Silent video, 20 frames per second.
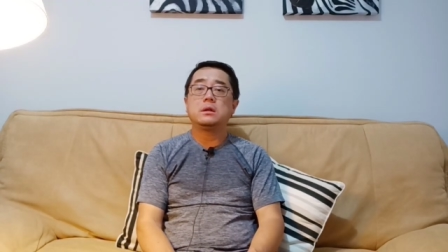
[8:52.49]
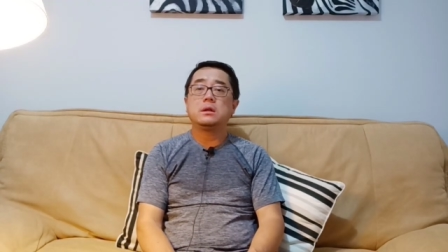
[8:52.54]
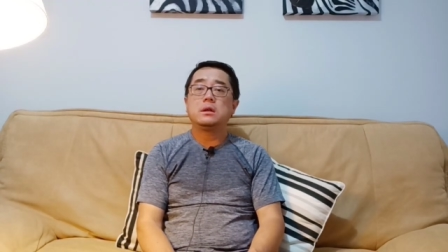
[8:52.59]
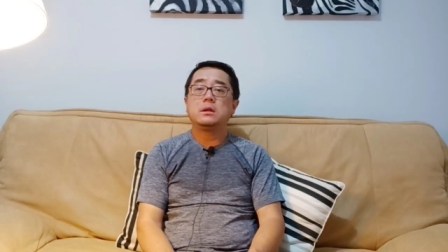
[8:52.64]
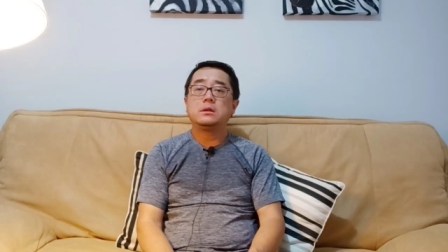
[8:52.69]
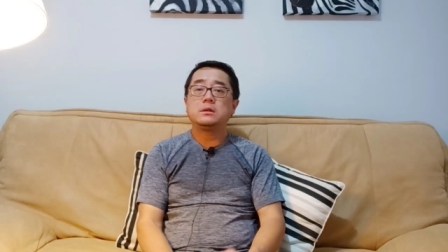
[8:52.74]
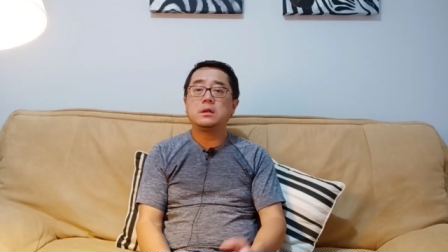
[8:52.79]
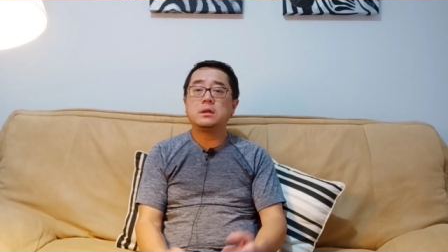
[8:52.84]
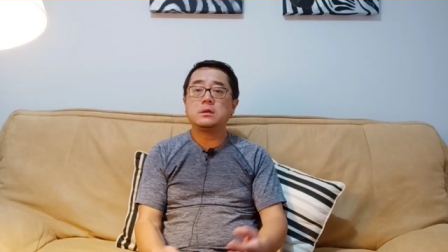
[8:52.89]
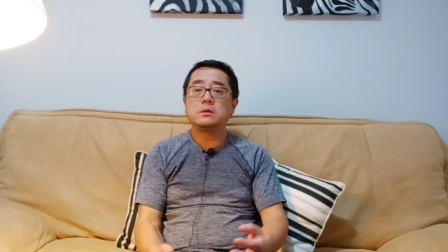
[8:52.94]

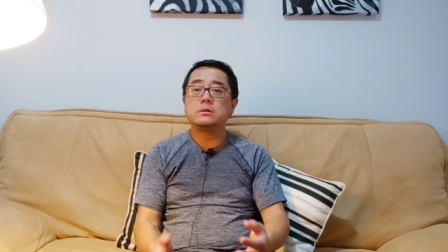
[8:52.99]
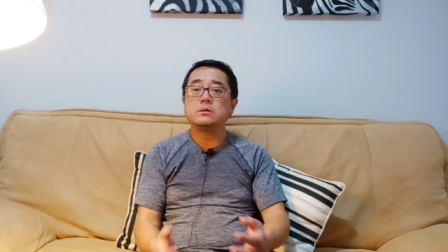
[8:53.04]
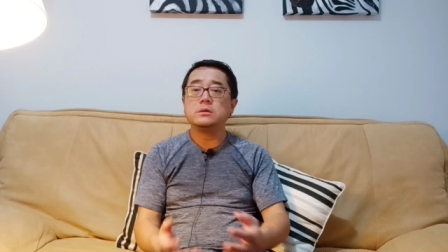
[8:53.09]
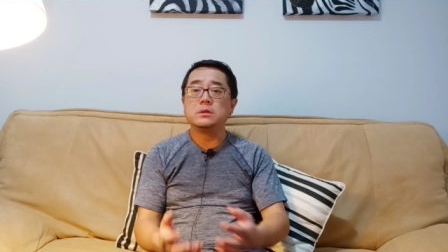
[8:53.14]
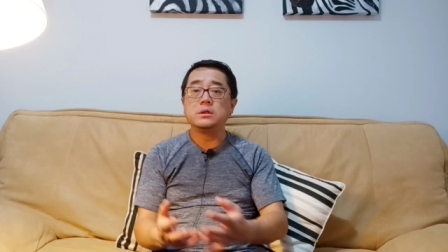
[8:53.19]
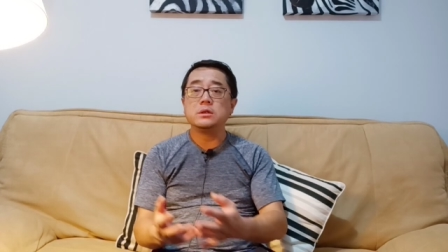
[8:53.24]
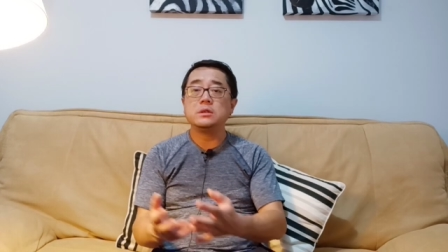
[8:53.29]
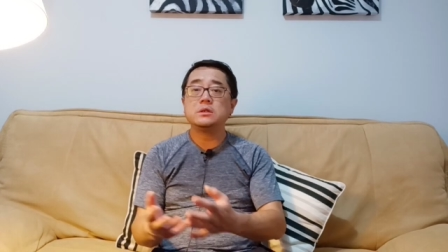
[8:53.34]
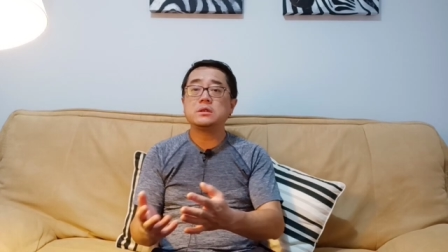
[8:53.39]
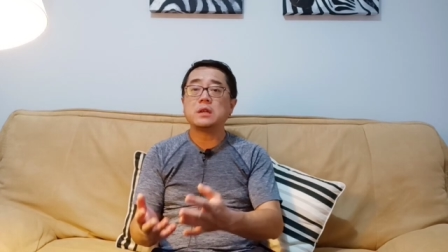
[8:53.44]
这个时候你已
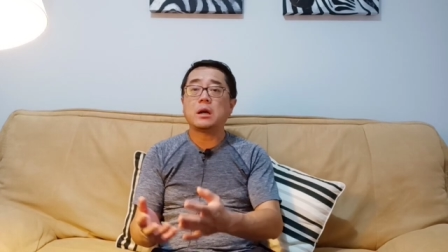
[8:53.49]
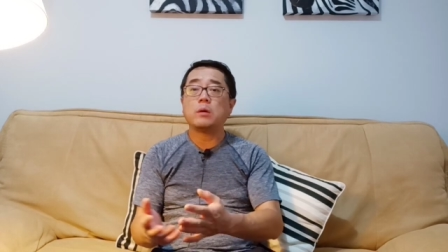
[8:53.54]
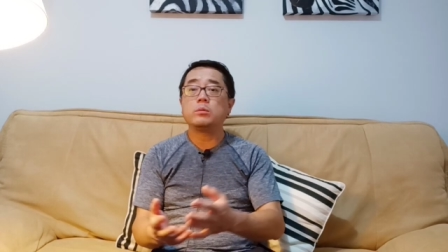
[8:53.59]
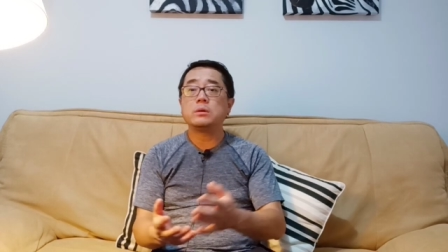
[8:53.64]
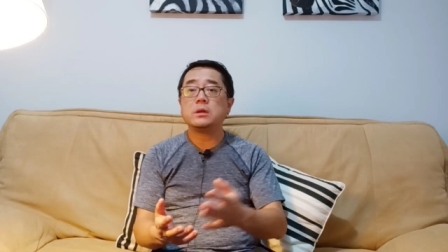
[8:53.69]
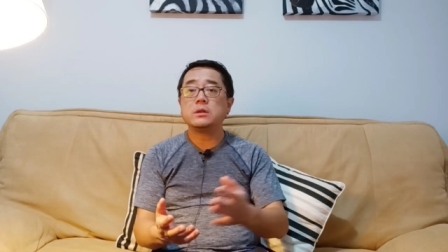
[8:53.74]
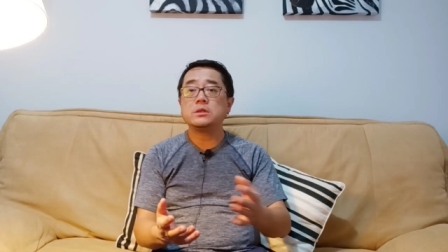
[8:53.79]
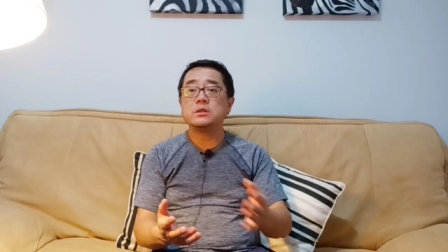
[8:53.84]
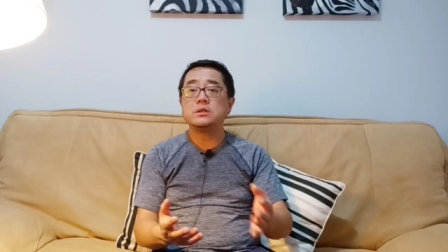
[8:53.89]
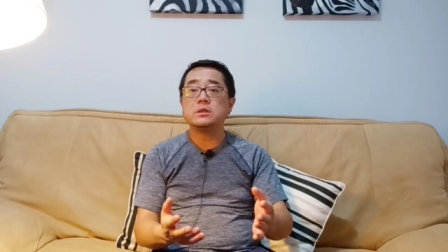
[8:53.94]
经找不
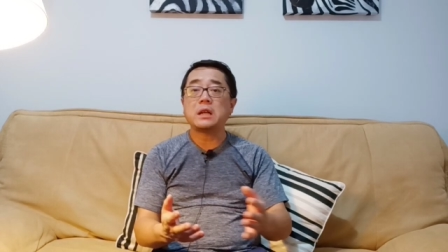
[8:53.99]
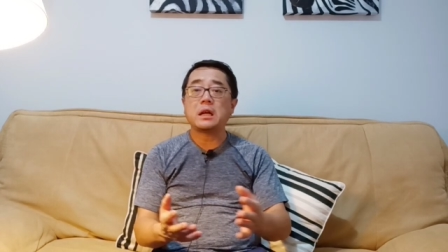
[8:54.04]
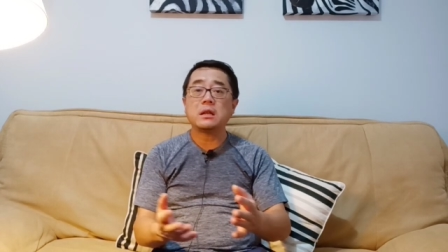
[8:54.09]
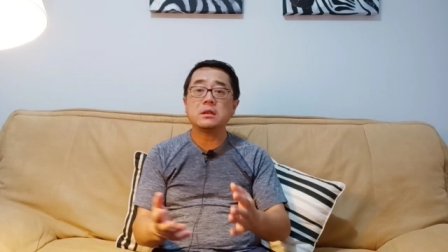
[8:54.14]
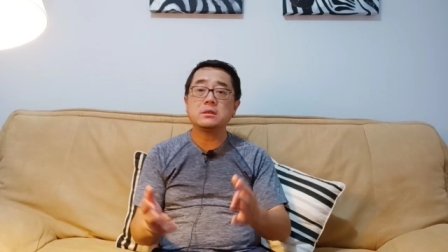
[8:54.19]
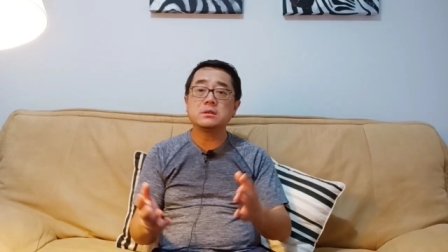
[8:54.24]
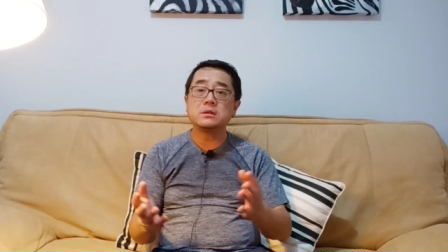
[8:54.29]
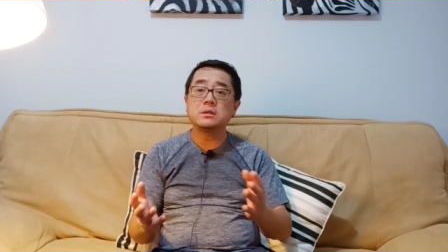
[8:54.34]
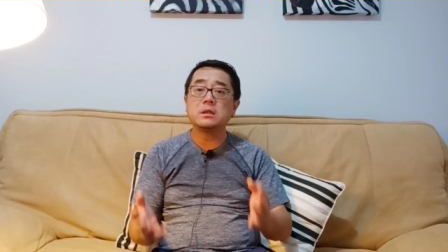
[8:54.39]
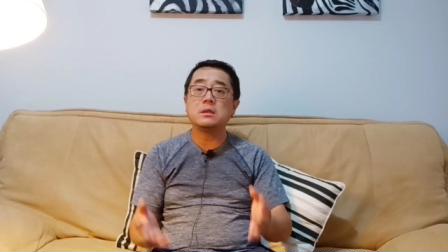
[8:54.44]
到其他的
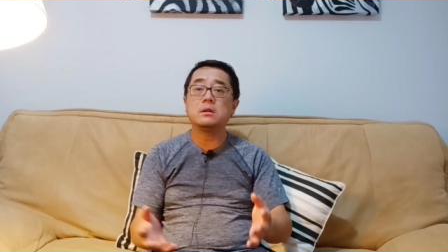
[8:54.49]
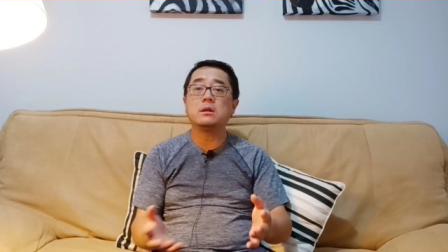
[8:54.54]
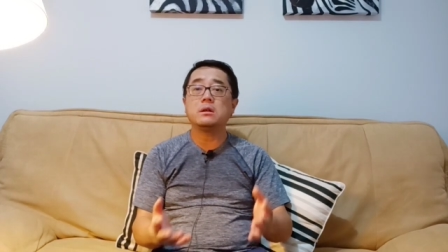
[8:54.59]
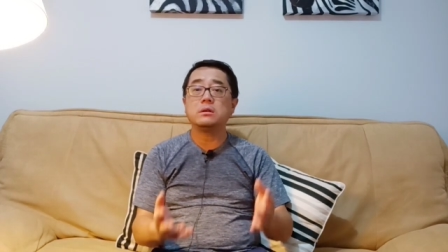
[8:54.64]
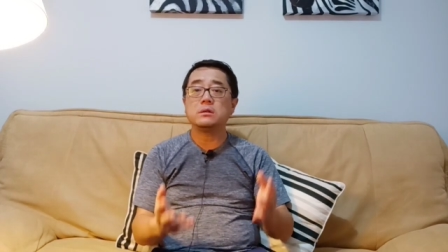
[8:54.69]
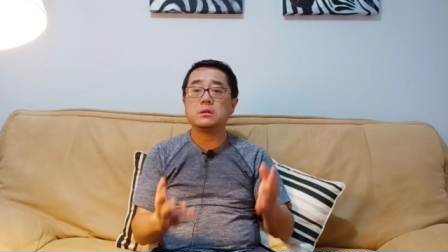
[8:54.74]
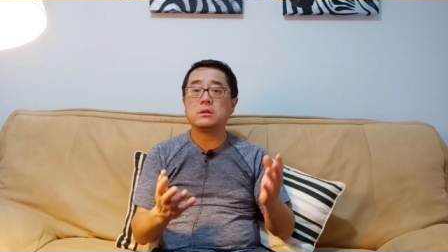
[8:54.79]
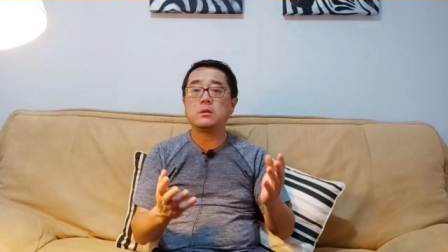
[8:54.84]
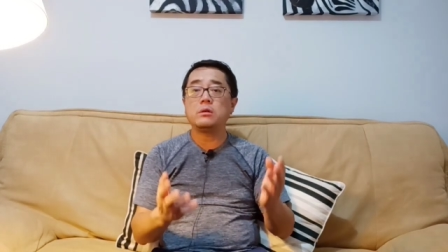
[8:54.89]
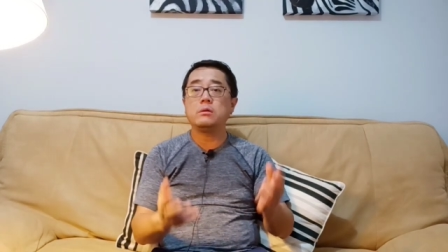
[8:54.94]
任何
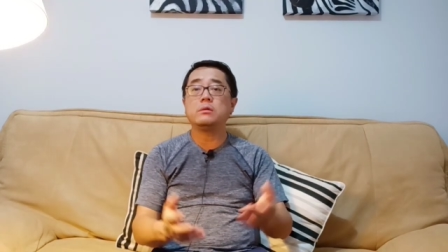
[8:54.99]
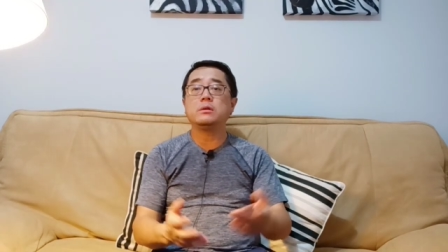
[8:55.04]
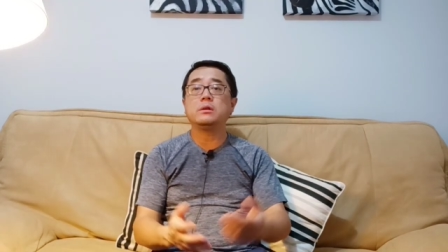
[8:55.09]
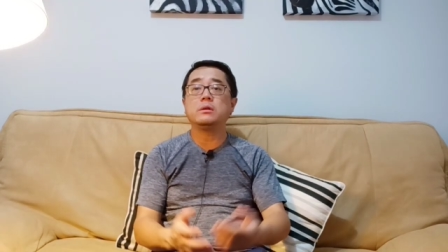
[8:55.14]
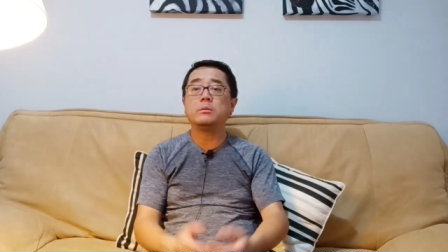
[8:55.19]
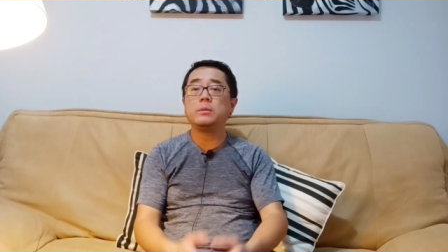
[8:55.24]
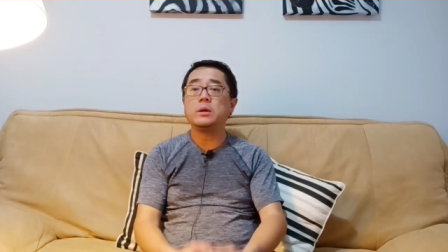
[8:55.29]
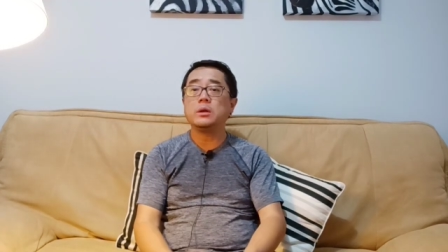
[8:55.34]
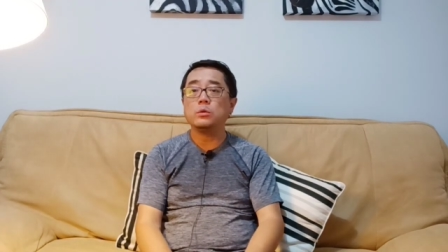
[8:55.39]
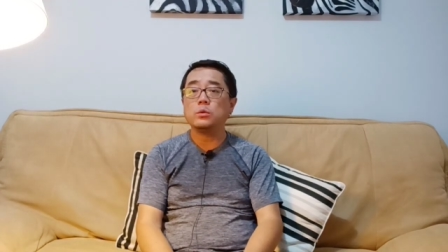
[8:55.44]
的 COVID
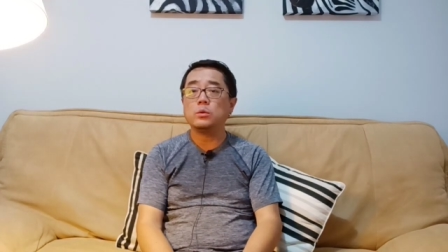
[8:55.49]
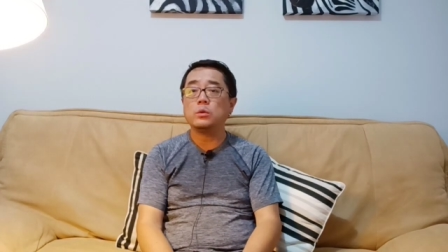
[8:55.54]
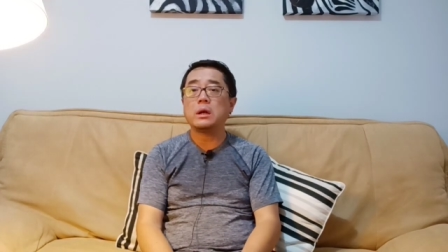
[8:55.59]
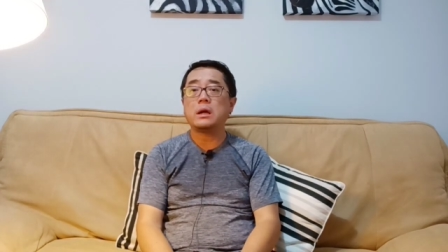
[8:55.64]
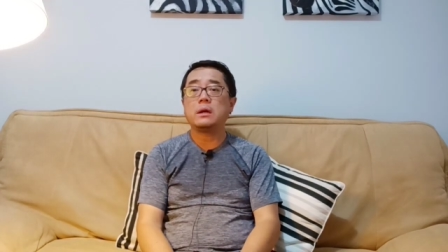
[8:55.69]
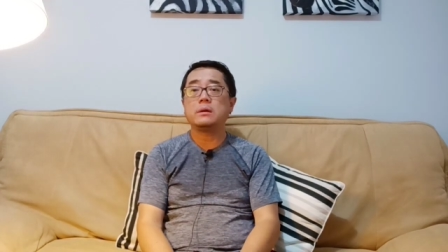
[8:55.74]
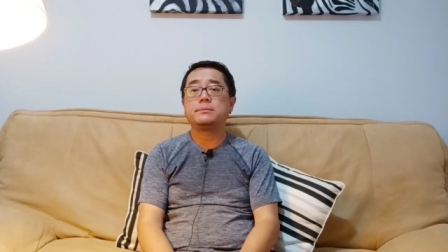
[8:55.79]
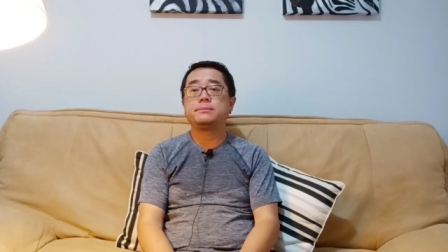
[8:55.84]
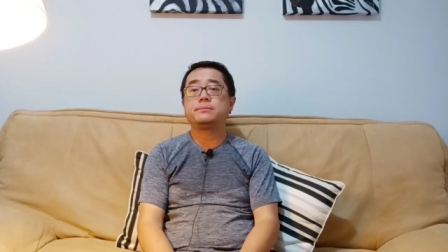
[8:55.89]
病毒了。